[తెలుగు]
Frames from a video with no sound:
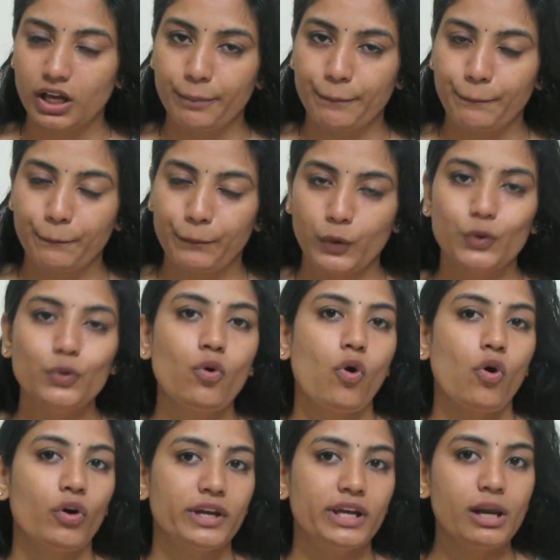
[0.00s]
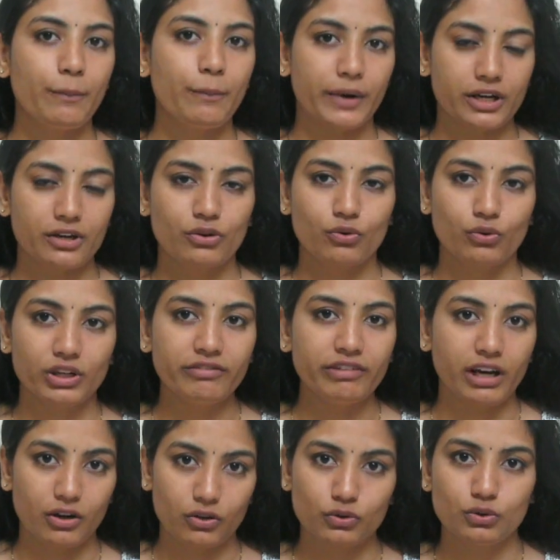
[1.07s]
ఎప్పుడు ఆయిల్ పెట్టుకుని
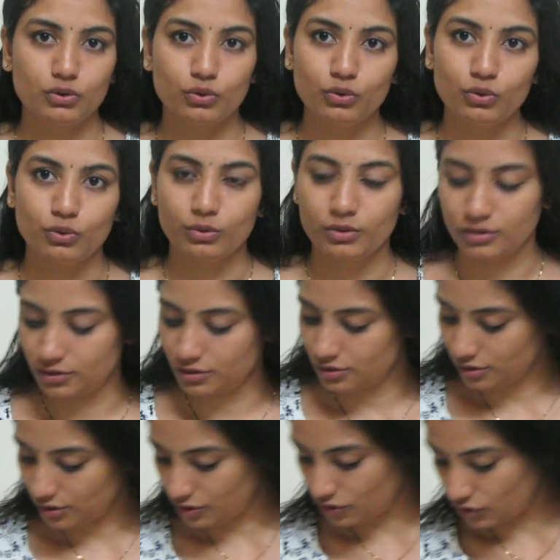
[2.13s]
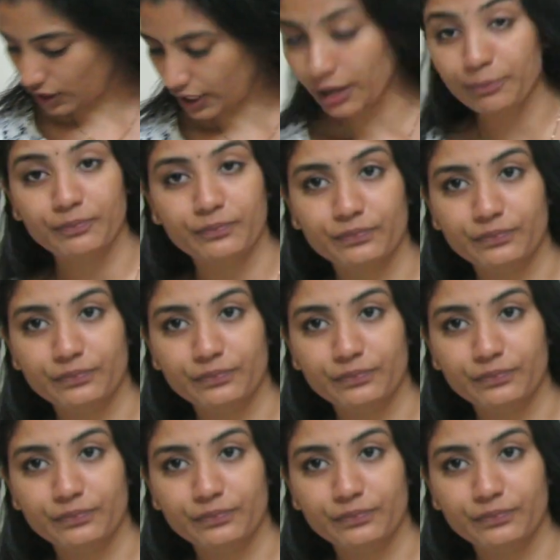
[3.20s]
వెళ్ళొద్దు ఓకే